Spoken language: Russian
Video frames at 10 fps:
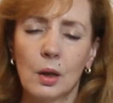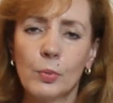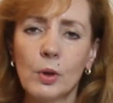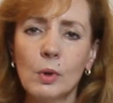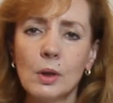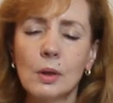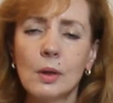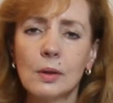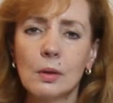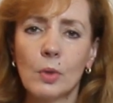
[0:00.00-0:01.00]
и примите
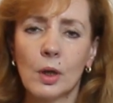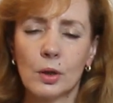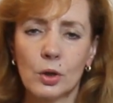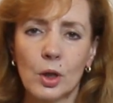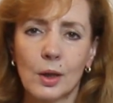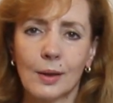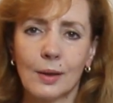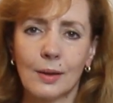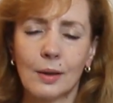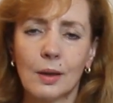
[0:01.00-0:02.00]
для себя
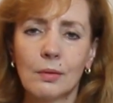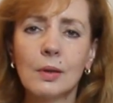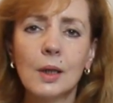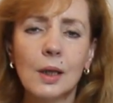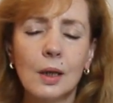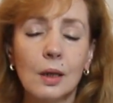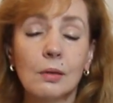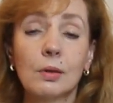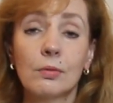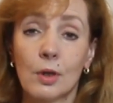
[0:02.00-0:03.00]
решение, каковы,
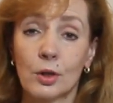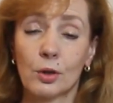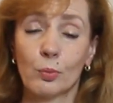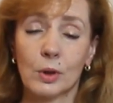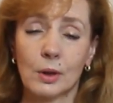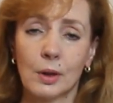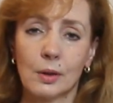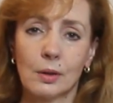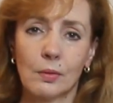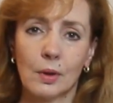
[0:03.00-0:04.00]
каковы ваши
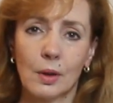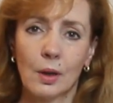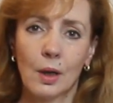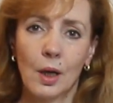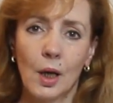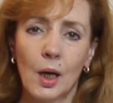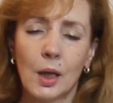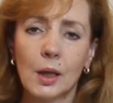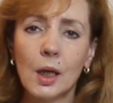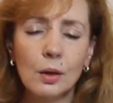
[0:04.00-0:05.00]
последствия.
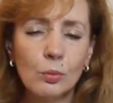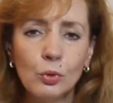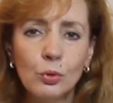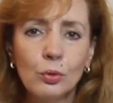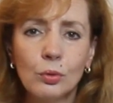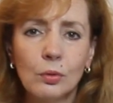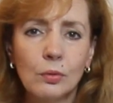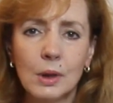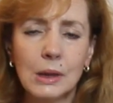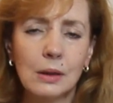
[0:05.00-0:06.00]
Я не буду
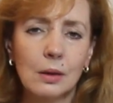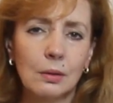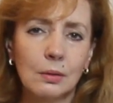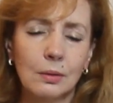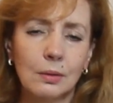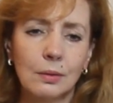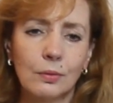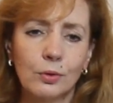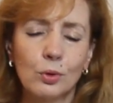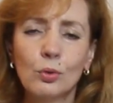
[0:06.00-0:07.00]
вас э,
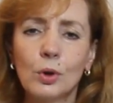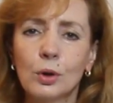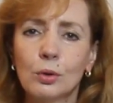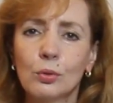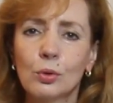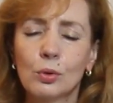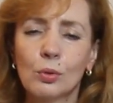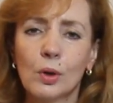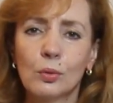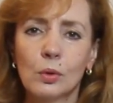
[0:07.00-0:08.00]
в ту или иную
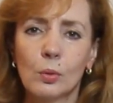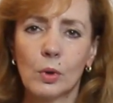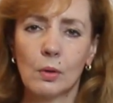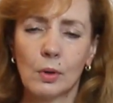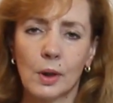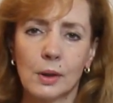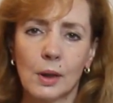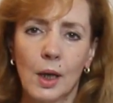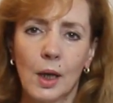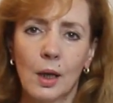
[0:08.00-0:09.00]
сторону направлять.
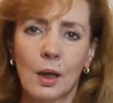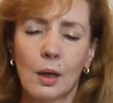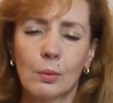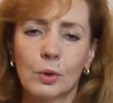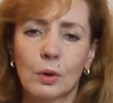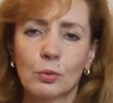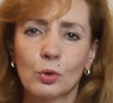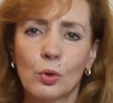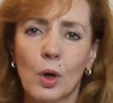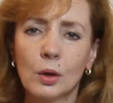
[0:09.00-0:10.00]
Потому
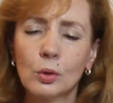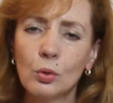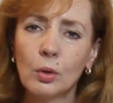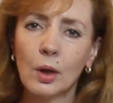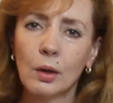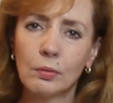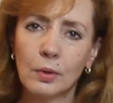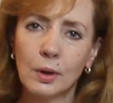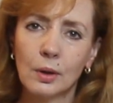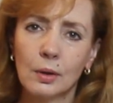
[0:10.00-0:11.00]
что как только
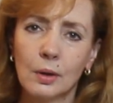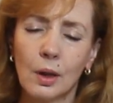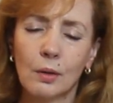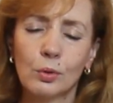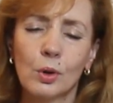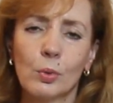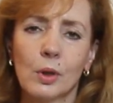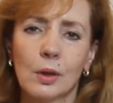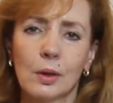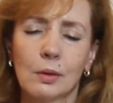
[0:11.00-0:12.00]
вы на кого-то
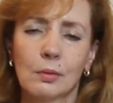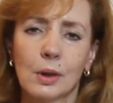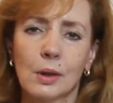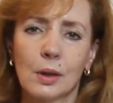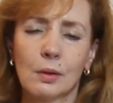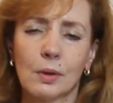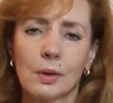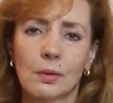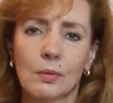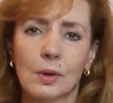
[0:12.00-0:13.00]
перекладываете
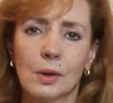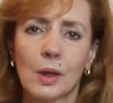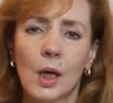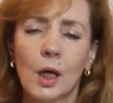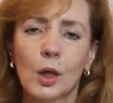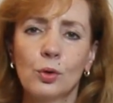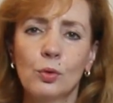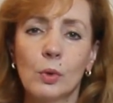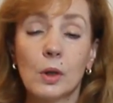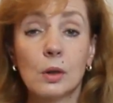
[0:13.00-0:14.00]
ответственность и
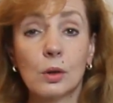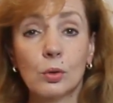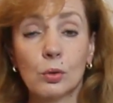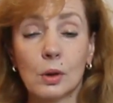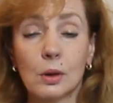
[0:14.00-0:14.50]
думаете, кто-то